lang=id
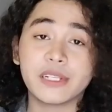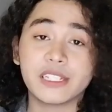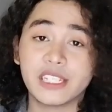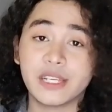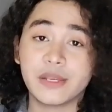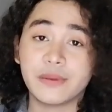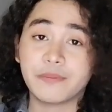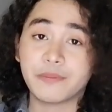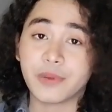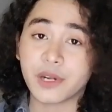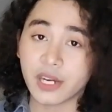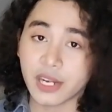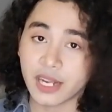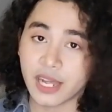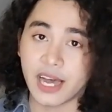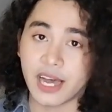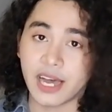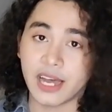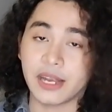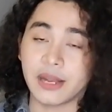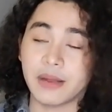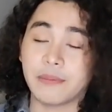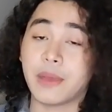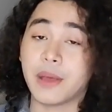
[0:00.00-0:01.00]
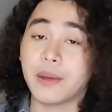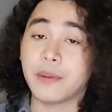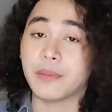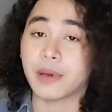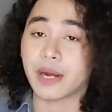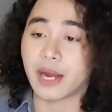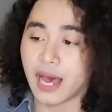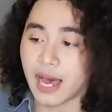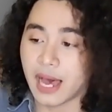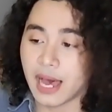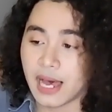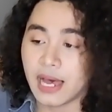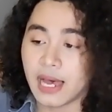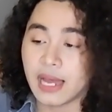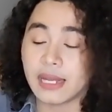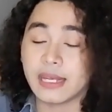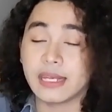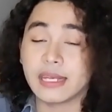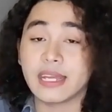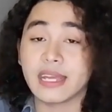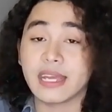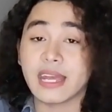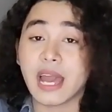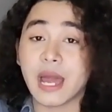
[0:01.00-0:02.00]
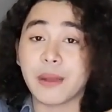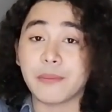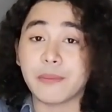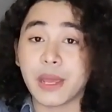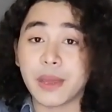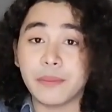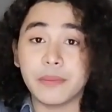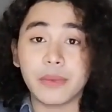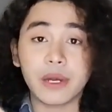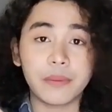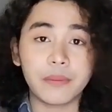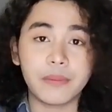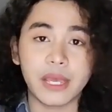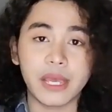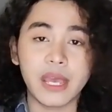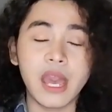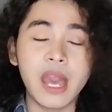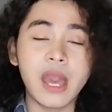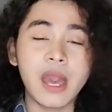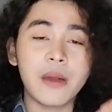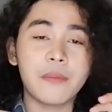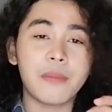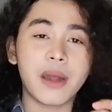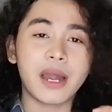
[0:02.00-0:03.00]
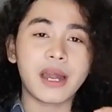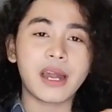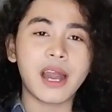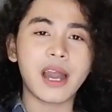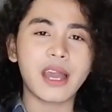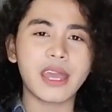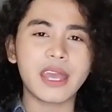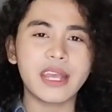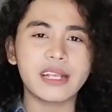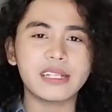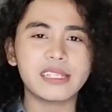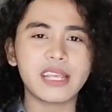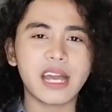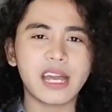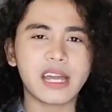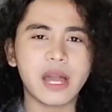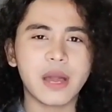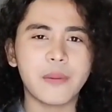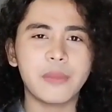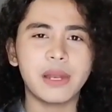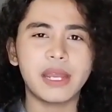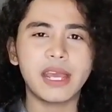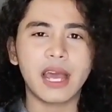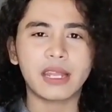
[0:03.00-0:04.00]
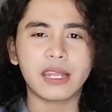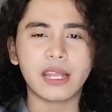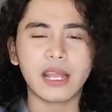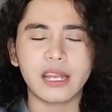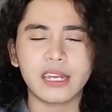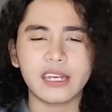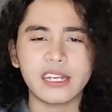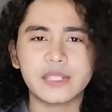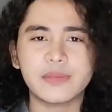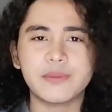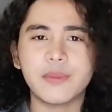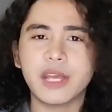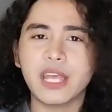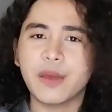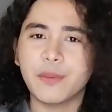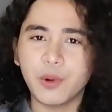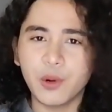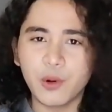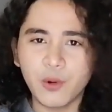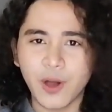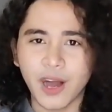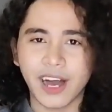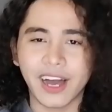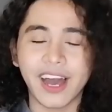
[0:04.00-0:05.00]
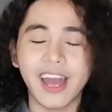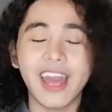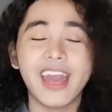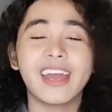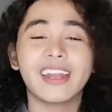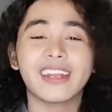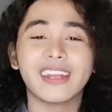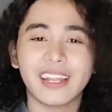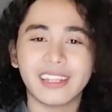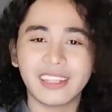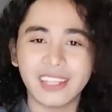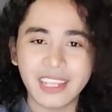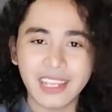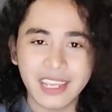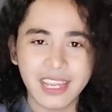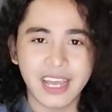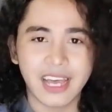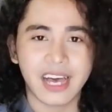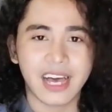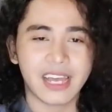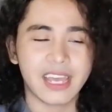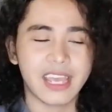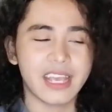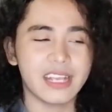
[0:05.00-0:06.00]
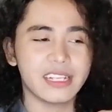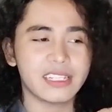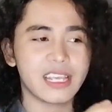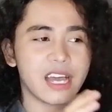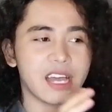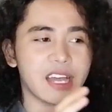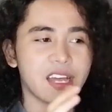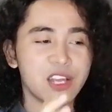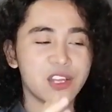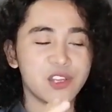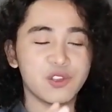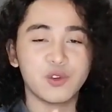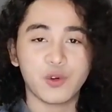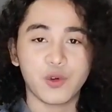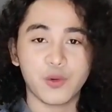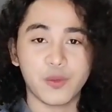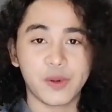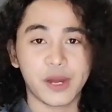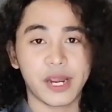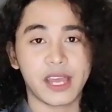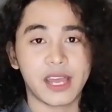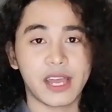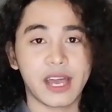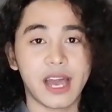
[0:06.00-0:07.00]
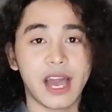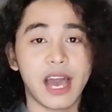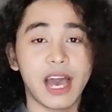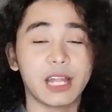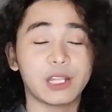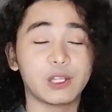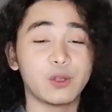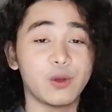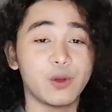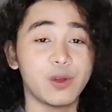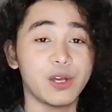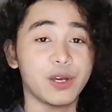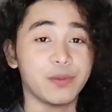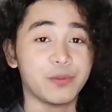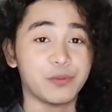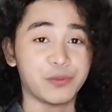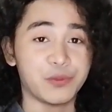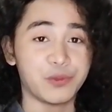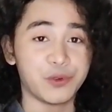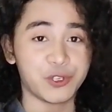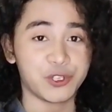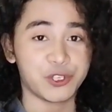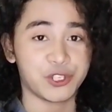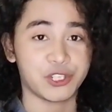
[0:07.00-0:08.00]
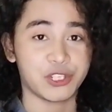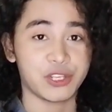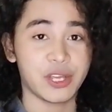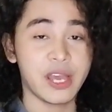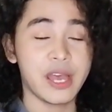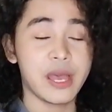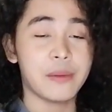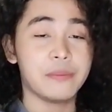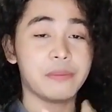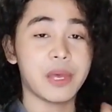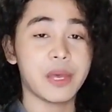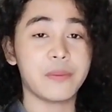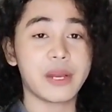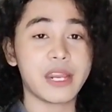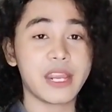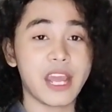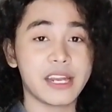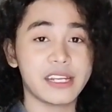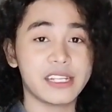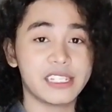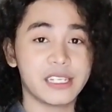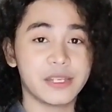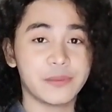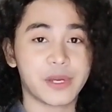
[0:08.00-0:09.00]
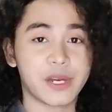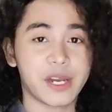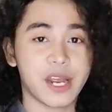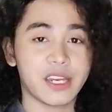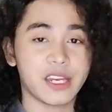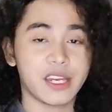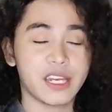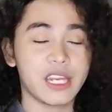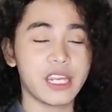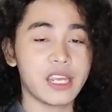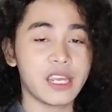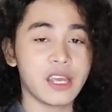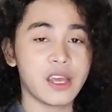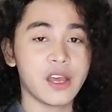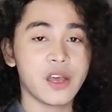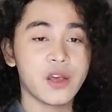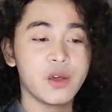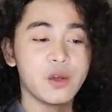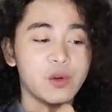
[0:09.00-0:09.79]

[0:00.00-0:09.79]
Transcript: menshipperkan member A dengan member B, maka agensi akan melihat hal ini sebagai peluang. Nantinya agensi akan nyuruh mereka atau nge-push member yang dishipperan ini